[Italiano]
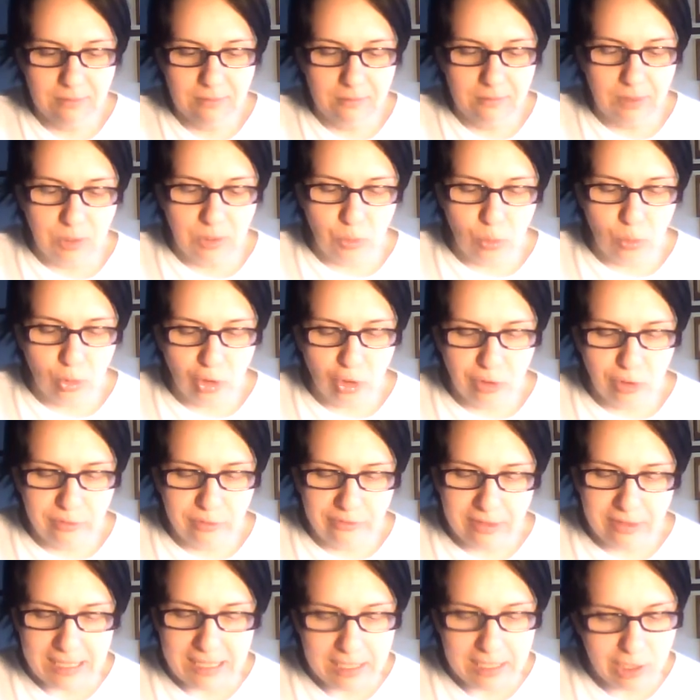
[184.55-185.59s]
quasi uno
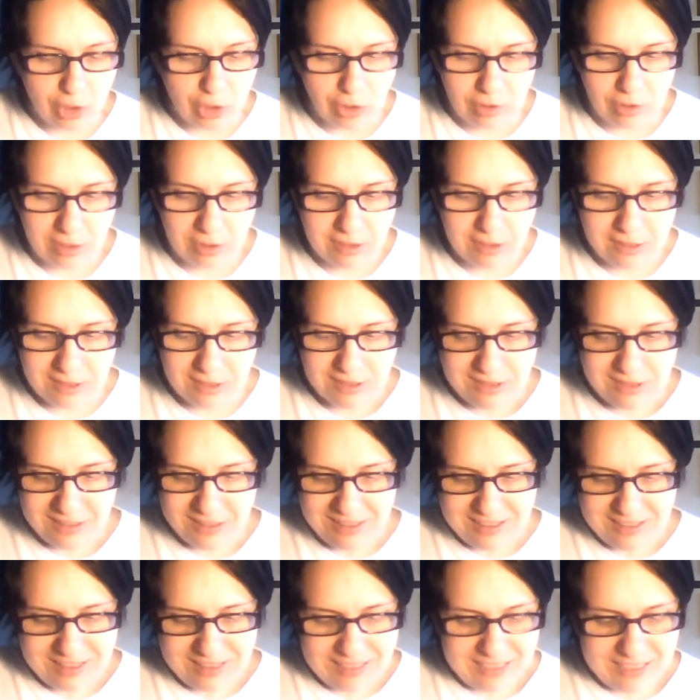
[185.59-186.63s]
sfregio.
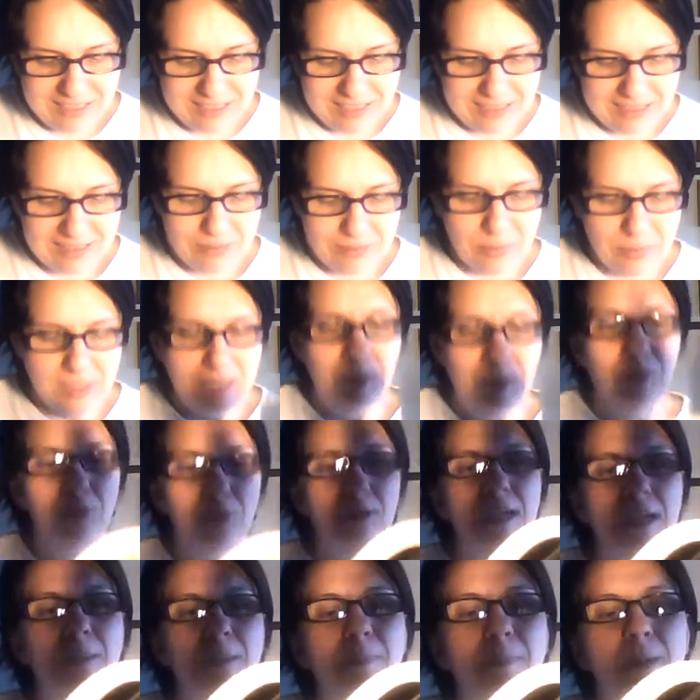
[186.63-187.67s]
Eh, per esempio
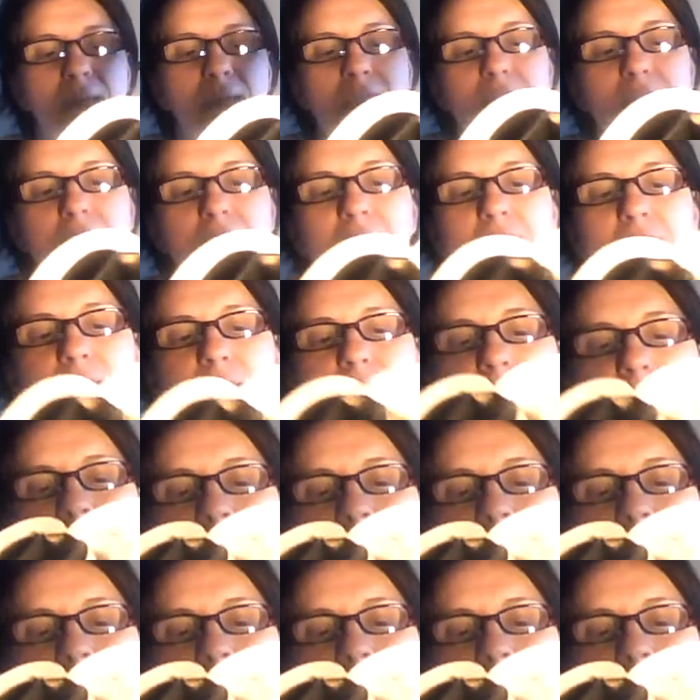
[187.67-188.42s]
la pagina